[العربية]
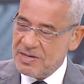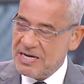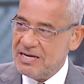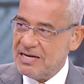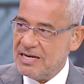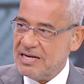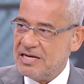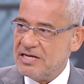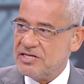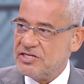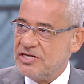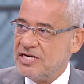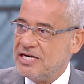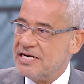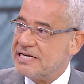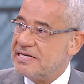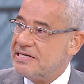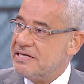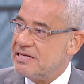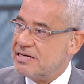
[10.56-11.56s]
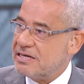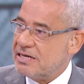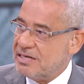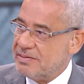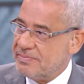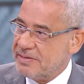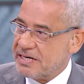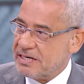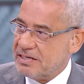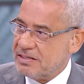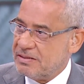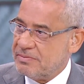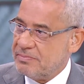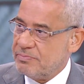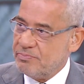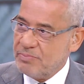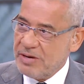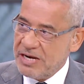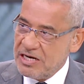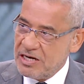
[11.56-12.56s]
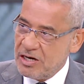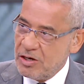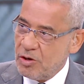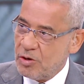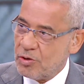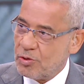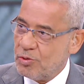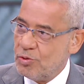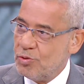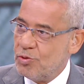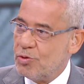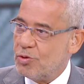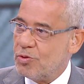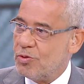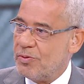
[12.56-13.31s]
الأشياء الكثيرة اللي مرقت بين الحقوق